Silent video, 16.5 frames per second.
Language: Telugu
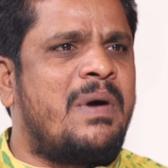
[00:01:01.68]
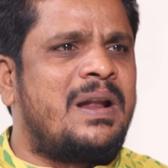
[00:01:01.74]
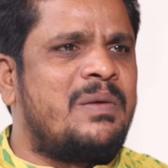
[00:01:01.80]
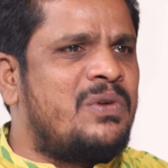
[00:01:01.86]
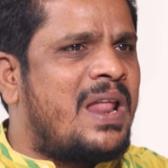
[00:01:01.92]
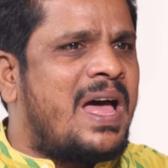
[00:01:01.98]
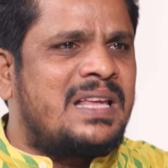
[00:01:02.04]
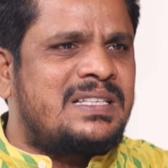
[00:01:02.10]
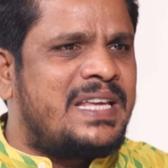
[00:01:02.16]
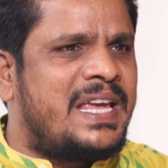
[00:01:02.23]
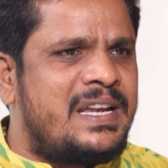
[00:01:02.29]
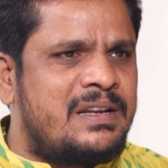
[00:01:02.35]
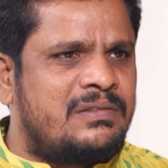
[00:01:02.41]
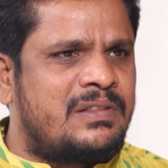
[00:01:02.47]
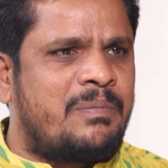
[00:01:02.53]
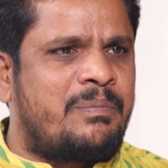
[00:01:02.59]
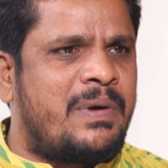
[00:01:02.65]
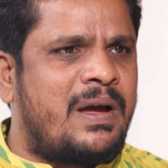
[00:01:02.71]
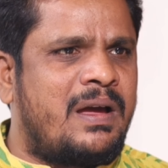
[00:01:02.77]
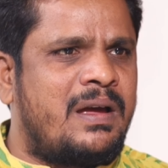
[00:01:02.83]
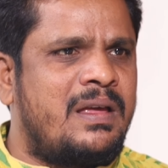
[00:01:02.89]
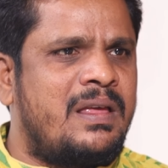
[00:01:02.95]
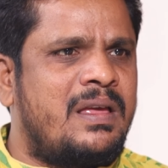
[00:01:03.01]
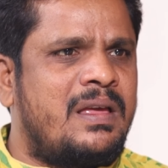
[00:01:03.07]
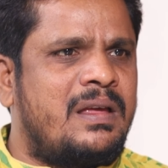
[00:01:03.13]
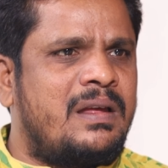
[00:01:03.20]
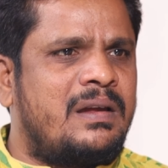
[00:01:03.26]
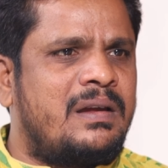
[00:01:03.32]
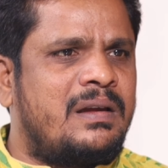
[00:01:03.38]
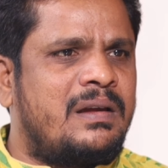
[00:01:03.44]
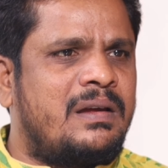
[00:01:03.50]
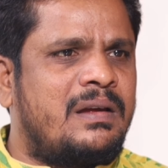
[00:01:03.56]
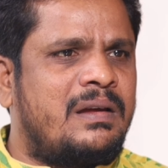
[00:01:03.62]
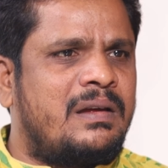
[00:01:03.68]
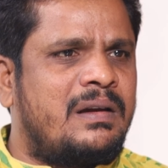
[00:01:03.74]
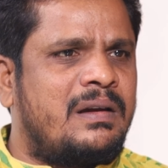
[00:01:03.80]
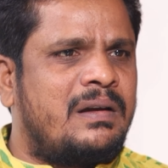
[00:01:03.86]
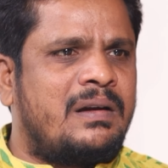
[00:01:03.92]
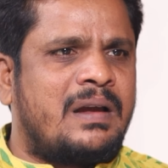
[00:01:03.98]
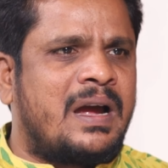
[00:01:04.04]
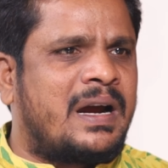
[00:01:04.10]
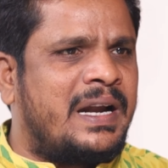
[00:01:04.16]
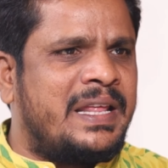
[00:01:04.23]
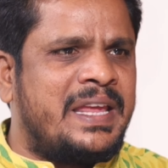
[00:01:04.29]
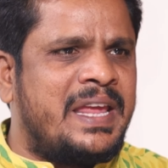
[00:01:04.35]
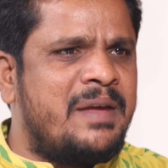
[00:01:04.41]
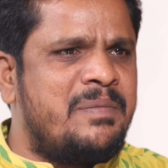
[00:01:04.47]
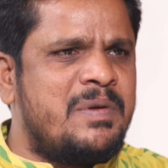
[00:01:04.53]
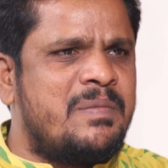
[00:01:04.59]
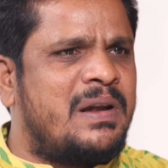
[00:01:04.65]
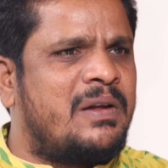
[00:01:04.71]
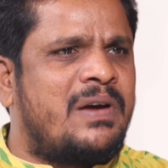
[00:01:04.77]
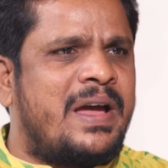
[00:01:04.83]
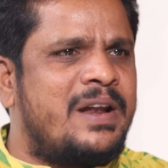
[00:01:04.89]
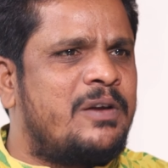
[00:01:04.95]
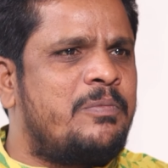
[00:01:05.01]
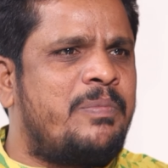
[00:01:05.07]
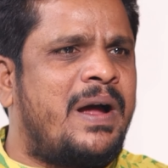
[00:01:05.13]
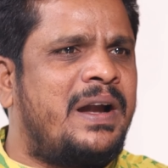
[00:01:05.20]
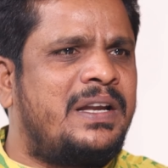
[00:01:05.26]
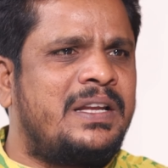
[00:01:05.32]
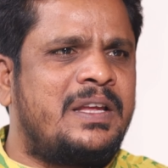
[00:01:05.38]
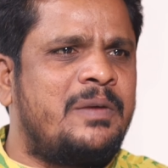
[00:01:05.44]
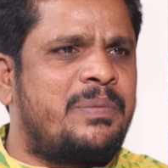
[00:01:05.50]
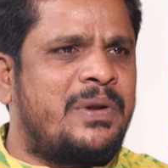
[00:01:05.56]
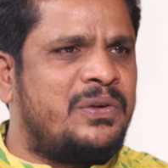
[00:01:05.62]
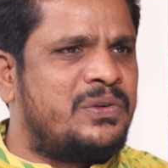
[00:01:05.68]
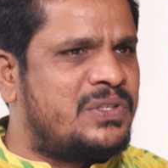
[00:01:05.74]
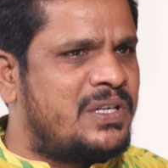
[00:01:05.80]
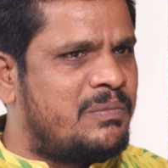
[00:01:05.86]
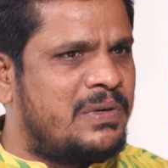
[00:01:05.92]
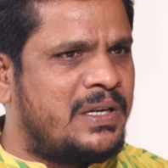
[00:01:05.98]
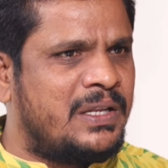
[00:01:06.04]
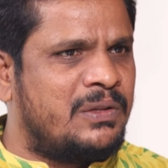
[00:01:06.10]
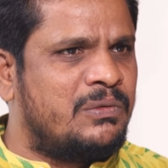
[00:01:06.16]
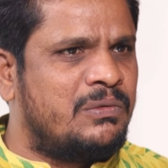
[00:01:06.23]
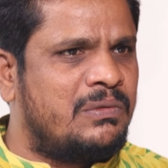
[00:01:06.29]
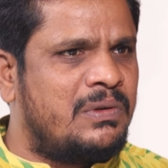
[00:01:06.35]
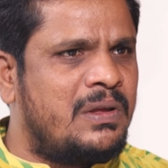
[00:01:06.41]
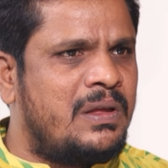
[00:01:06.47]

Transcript: మనం లాస్ అయినాం తప్ప అక్కడ ఏమీ మనకు ఆయన పార్టీకి ప్రయోజనం లేదు